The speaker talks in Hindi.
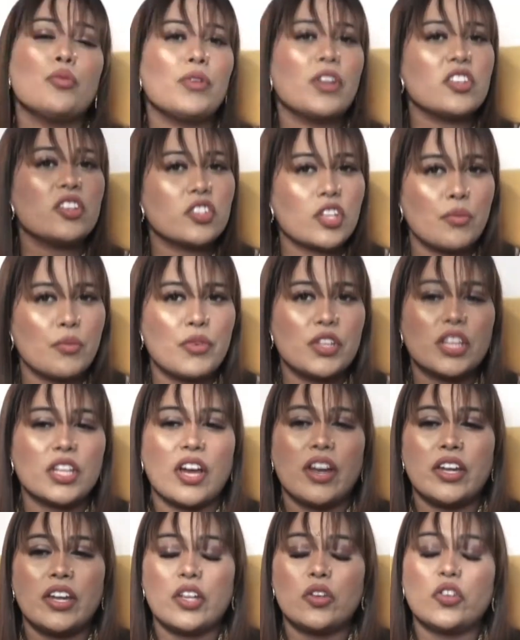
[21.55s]
तो मैंने शमिता
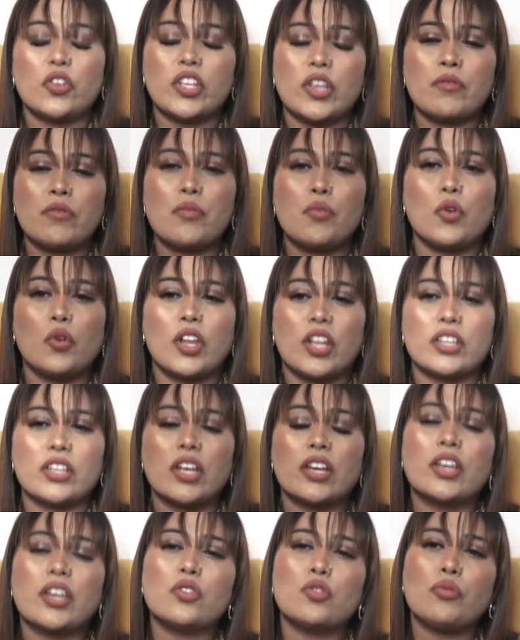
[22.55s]
आंटी को ये भी बोला
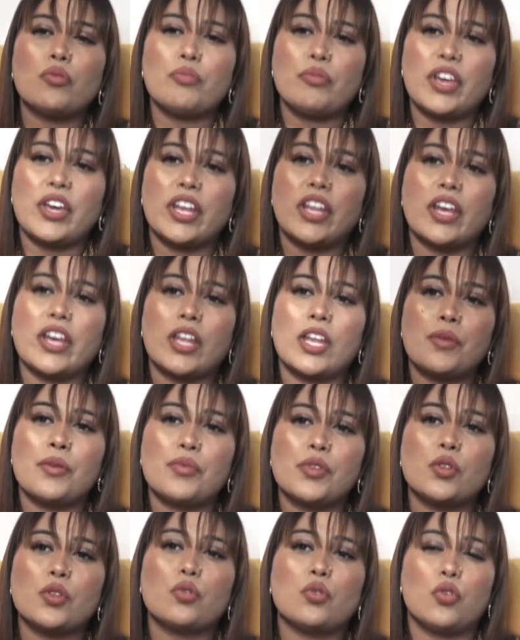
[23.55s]
था कि तुम मेरे आने
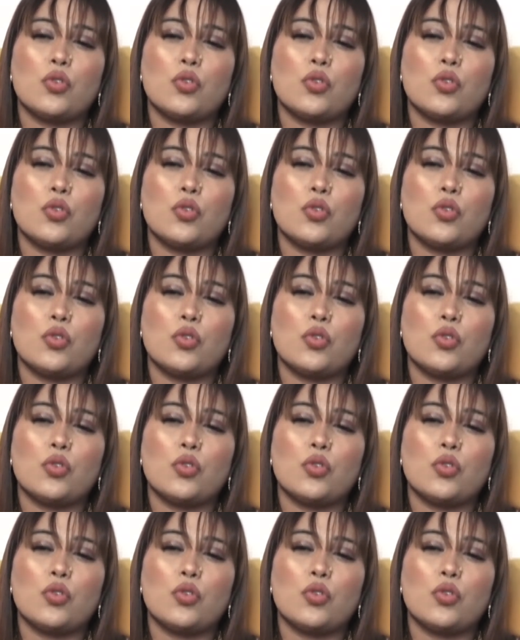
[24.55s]
पे तो